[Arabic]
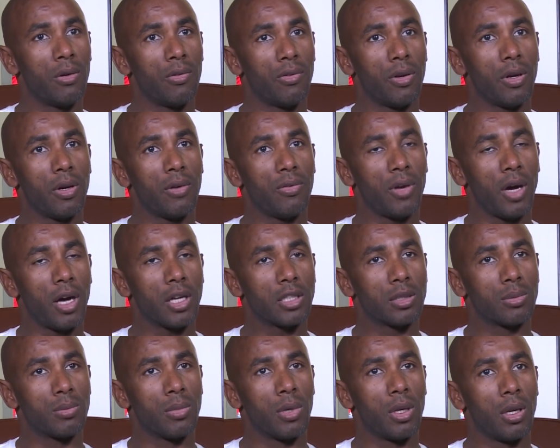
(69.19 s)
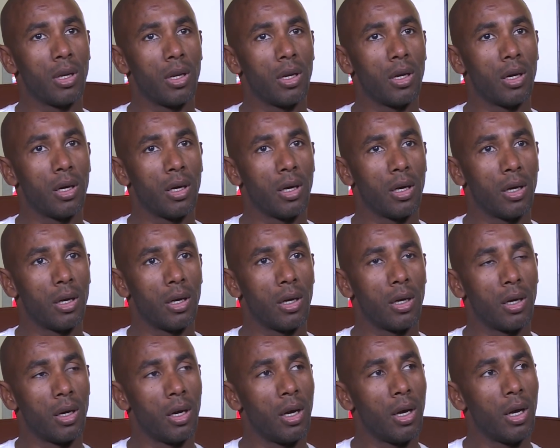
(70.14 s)
في حجم
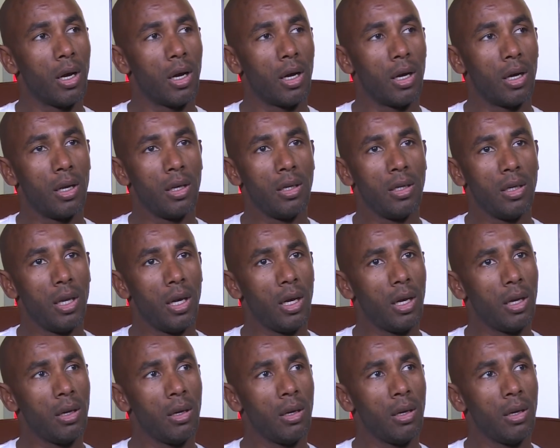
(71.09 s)
الهلال